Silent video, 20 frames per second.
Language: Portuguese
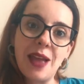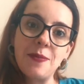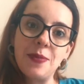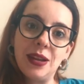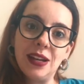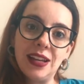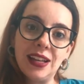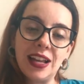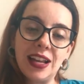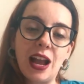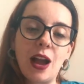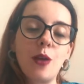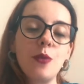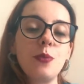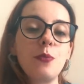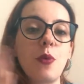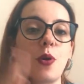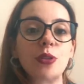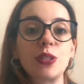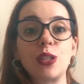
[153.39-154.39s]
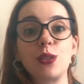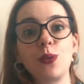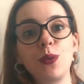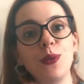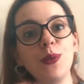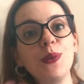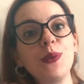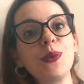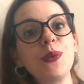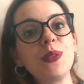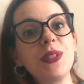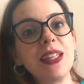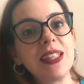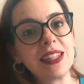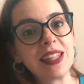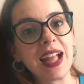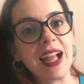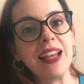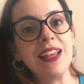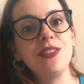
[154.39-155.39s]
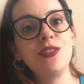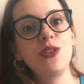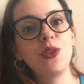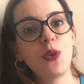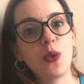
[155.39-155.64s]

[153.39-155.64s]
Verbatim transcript: É bem legal e mostra todos os detalhes